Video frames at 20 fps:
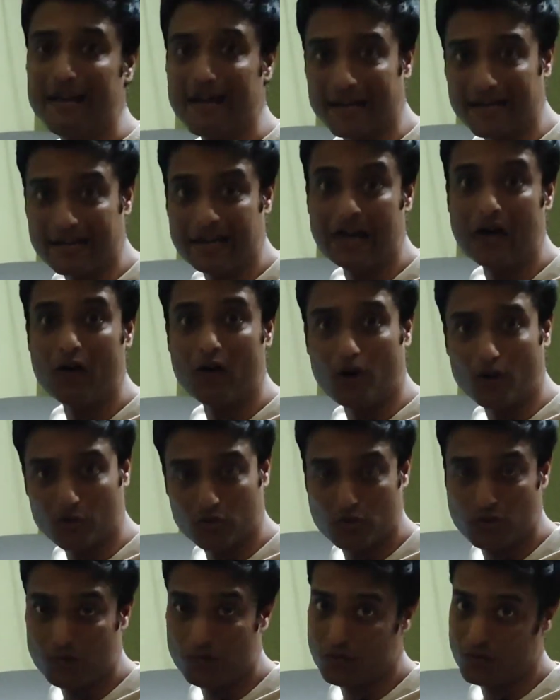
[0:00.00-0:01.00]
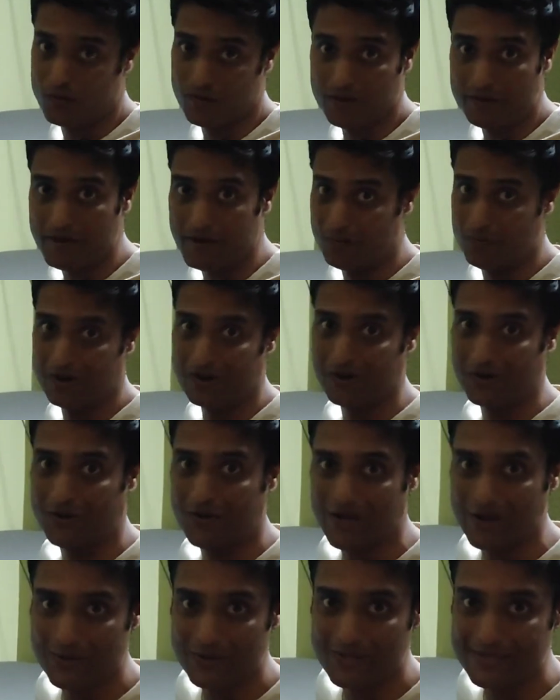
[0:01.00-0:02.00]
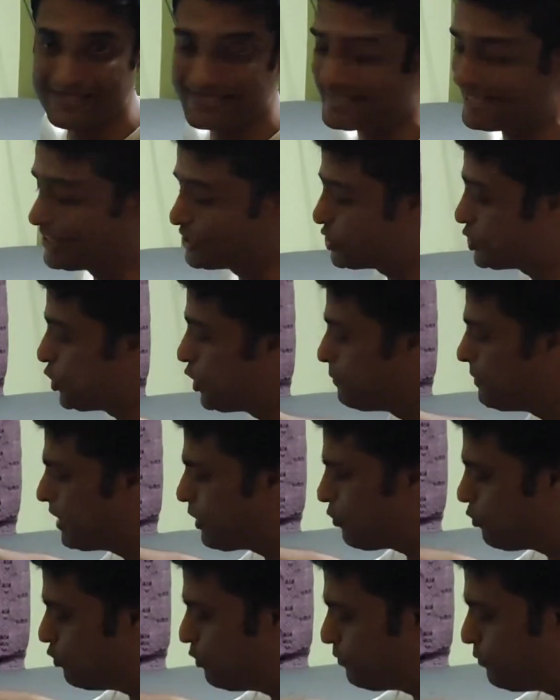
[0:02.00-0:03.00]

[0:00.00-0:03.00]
একটা অর্থ ফ্রোমের ব্যবহার করা হয়েছে আর সবার